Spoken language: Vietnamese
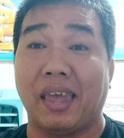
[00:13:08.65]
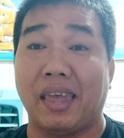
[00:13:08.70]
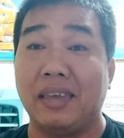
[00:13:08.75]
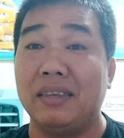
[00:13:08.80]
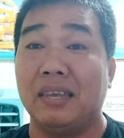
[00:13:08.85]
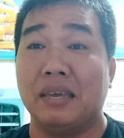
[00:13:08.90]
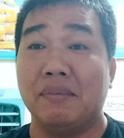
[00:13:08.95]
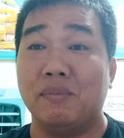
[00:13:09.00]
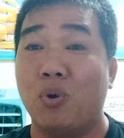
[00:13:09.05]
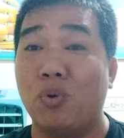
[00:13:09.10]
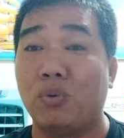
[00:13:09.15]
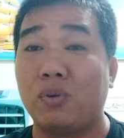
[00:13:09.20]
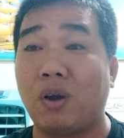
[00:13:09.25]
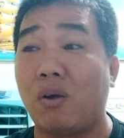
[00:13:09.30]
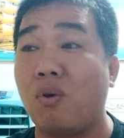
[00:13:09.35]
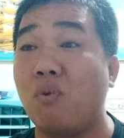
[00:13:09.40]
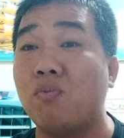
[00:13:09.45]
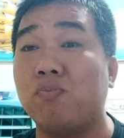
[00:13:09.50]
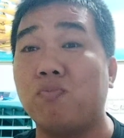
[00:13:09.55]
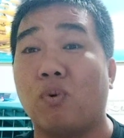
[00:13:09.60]
chỉ gì mua hút
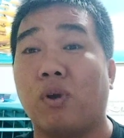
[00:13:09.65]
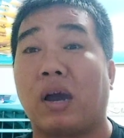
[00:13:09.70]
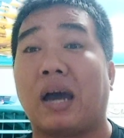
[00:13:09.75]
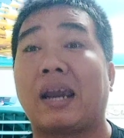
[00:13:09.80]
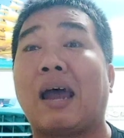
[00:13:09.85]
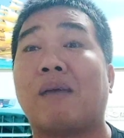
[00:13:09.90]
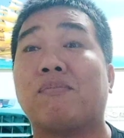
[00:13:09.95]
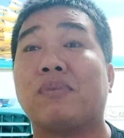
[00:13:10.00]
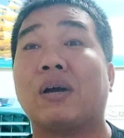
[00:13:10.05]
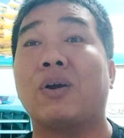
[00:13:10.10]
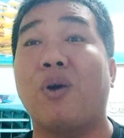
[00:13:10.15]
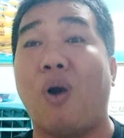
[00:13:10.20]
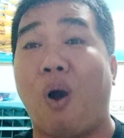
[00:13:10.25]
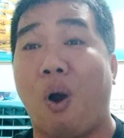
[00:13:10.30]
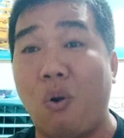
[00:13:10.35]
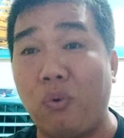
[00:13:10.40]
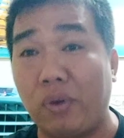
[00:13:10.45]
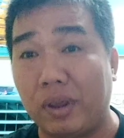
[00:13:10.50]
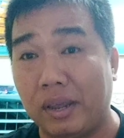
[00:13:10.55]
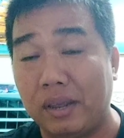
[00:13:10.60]
đó hút mua cả đống cái
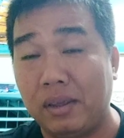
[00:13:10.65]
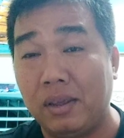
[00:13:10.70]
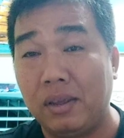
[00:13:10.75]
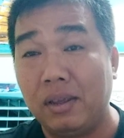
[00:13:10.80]
gỗ vậy